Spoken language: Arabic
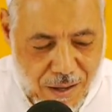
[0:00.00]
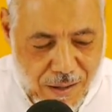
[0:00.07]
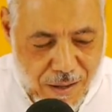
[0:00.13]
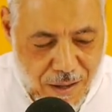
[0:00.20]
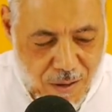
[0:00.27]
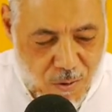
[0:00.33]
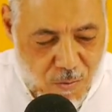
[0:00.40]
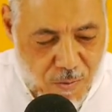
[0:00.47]

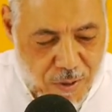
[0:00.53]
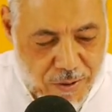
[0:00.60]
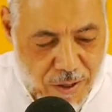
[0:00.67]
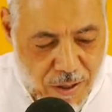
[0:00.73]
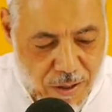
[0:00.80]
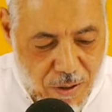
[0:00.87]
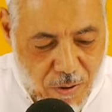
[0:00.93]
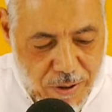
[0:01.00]
اللهم
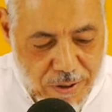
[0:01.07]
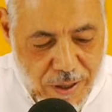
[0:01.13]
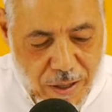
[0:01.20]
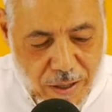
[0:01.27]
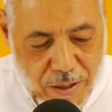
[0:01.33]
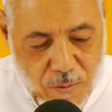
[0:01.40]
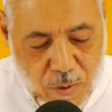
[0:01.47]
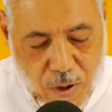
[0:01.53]
صل
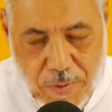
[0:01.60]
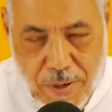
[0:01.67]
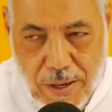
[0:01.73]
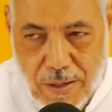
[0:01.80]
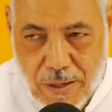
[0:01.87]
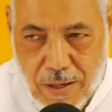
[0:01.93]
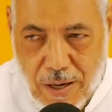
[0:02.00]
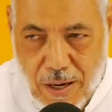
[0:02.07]
وسلم
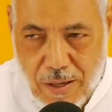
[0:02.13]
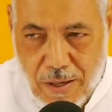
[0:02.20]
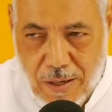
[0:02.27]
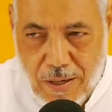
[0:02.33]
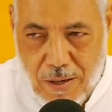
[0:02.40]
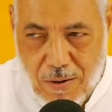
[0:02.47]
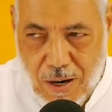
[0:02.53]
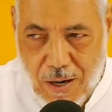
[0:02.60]
وبارك
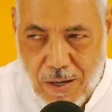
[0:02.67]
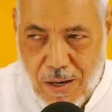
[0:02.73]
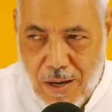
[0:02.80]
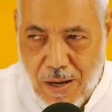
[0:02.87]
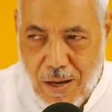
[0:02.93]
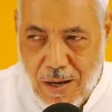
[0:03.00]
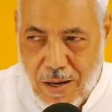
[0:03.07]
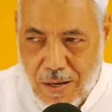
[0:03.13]
عليه
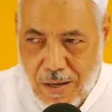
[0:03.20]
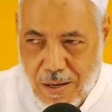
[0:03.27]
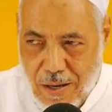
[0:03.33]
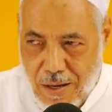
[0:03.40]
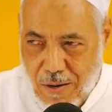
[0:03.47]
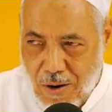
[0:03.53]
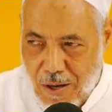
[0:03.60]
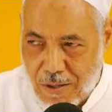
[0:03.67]
وعلى
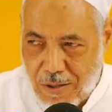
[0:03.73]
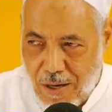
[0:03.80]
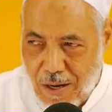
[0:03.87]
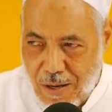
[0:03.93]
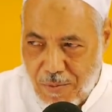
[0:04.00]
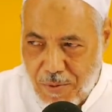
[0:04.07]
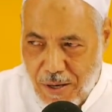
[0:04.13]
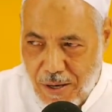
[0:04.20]
آله
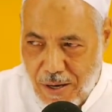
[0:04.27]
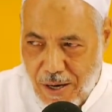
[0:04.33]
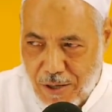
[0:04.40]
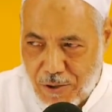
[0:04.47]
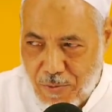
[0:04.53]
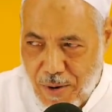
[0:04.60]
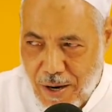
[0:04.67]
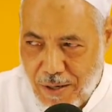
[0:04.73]
وأصحابه
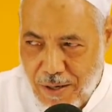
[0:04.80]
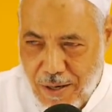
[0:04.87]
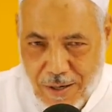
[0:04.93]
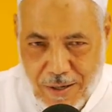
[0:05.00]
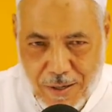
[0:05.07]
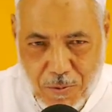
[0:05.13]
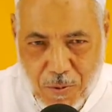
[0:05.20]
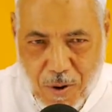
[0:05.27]

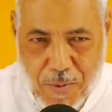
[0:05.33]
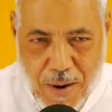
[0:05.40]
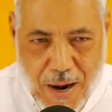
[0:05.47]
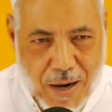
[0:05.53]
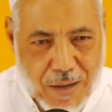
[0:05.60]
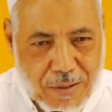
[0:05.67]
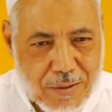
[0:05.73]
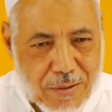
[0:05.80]
أجمعين
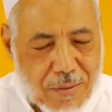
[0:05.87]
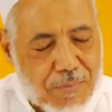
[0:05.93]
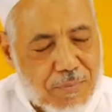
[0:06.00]
وبعد